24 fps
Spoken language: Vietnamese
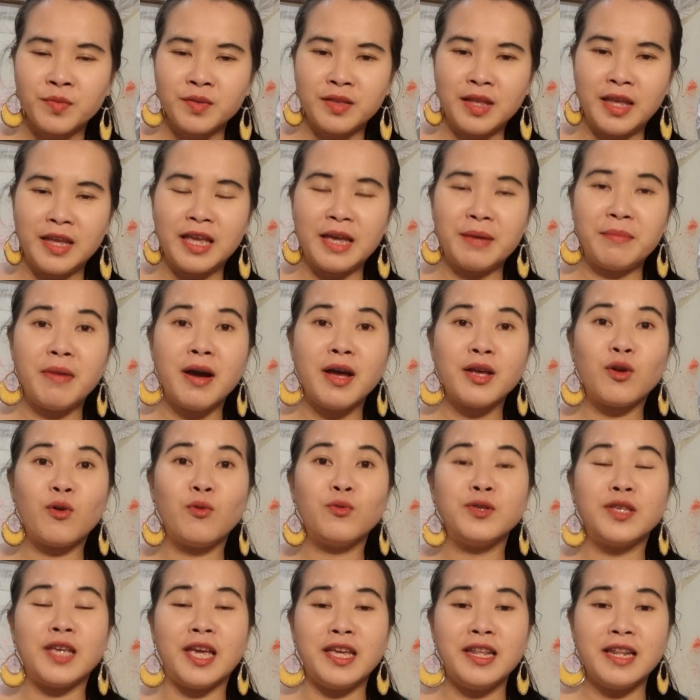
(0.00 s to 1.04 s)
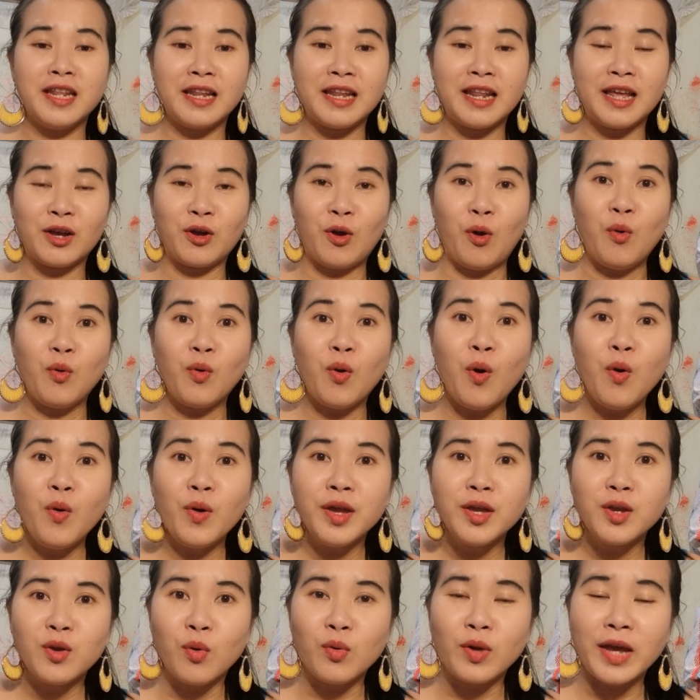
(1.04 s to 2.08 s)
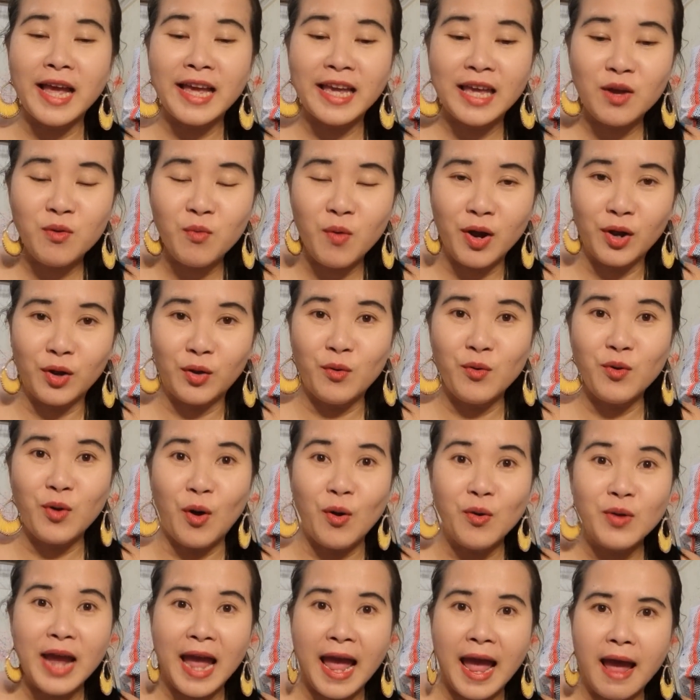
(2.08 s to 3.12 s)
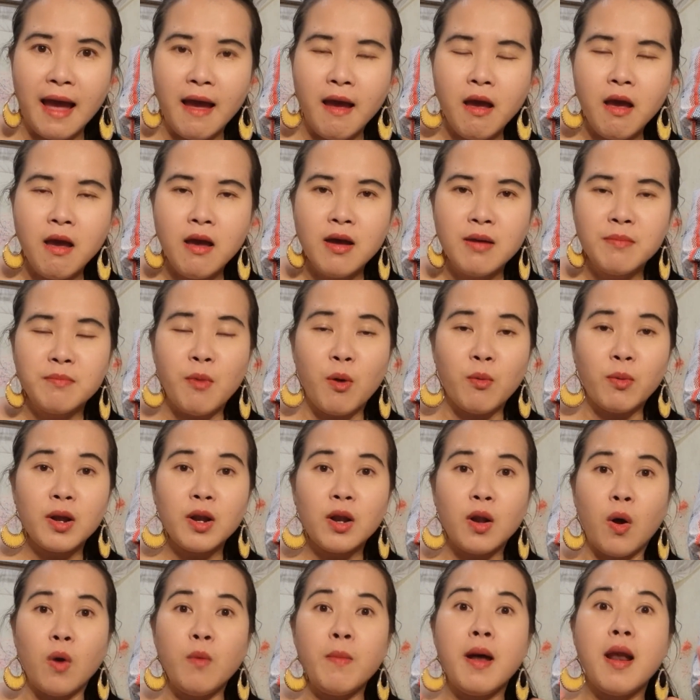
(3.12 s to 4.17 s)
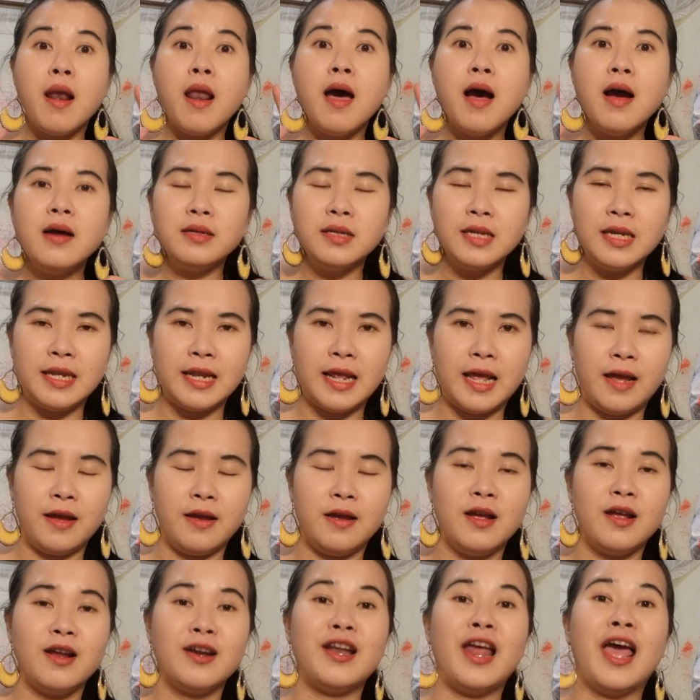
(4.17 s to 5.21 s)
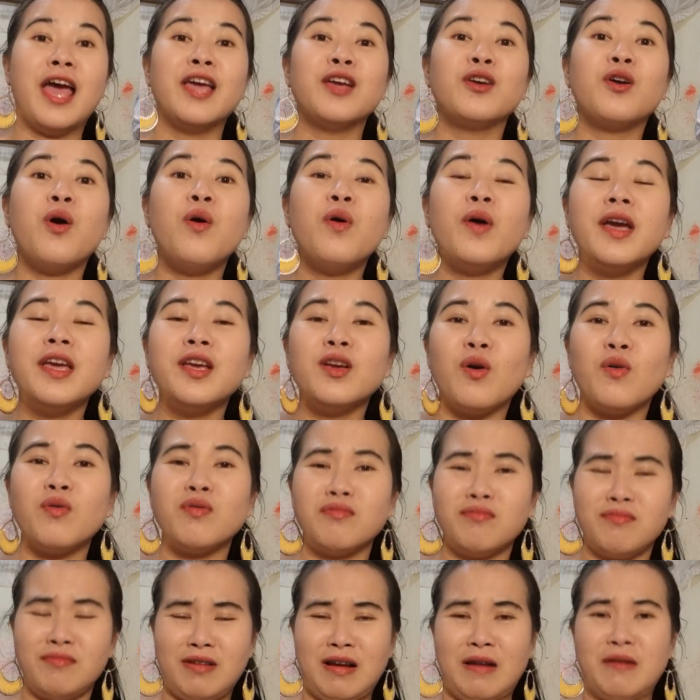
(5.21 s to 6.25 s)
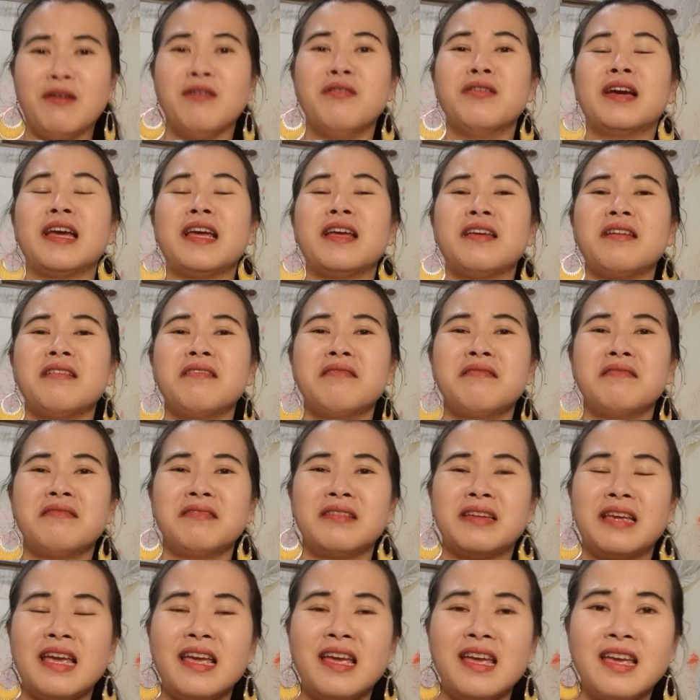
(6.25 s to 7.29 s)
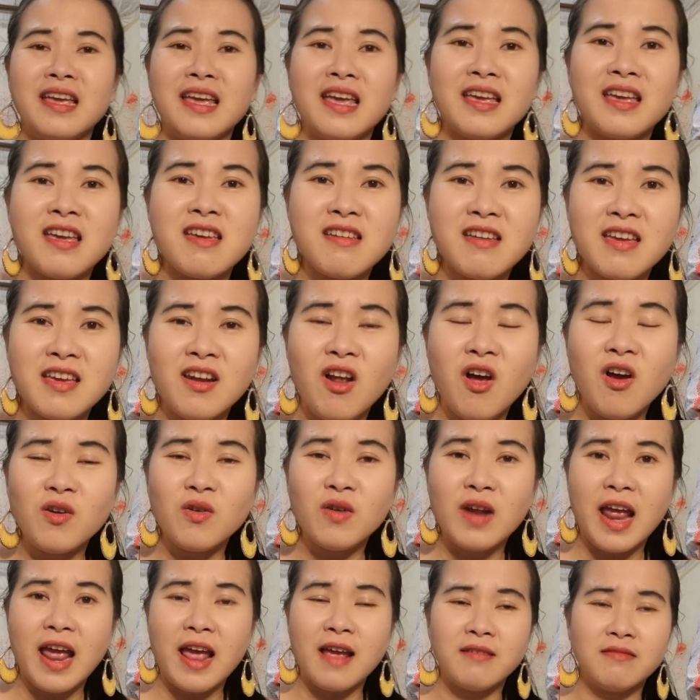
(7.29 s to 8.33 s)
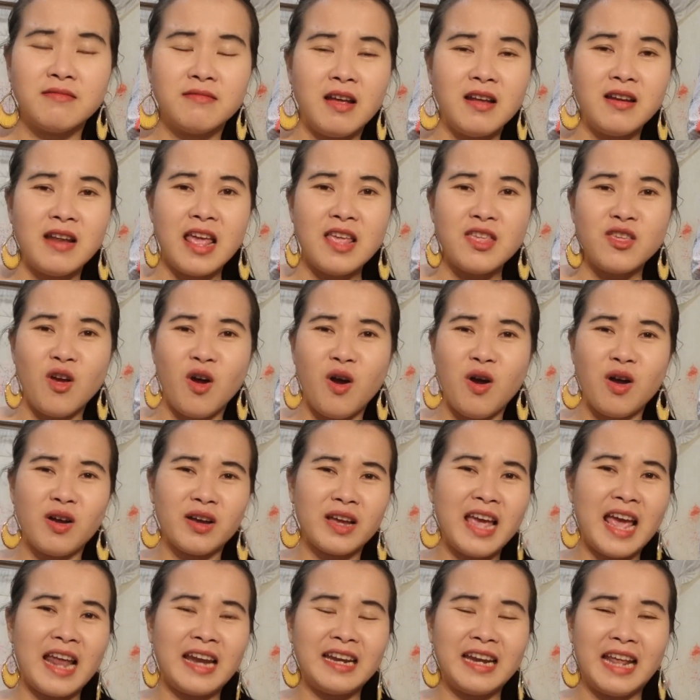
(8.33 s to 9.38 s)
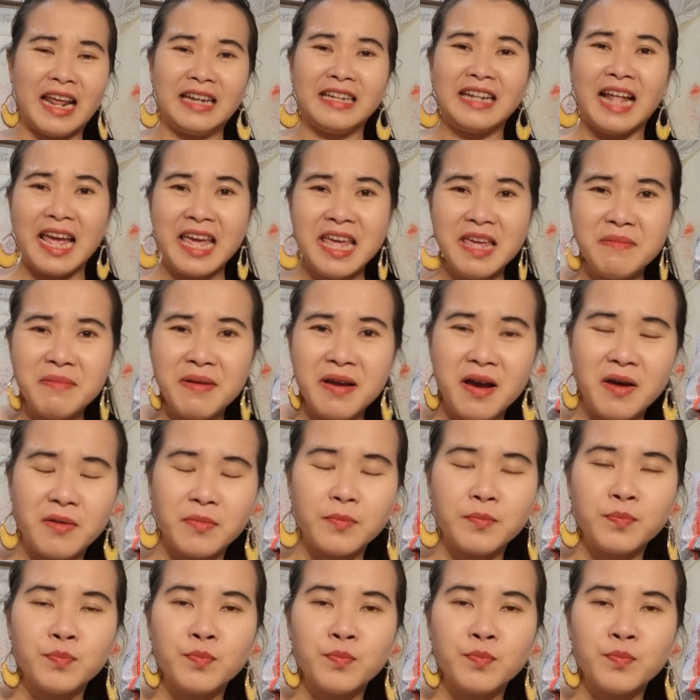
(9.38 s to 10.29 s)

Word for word: thì ngày mơi cô chị này nè cổ cố ý cổ cắt cái quần của cổ ra một cái lỗ ba lớn vậy nè để ừ. cố ý của đưa cái cái cái cái cái đó cô ra đó để cho cái anh này anh thấy phải không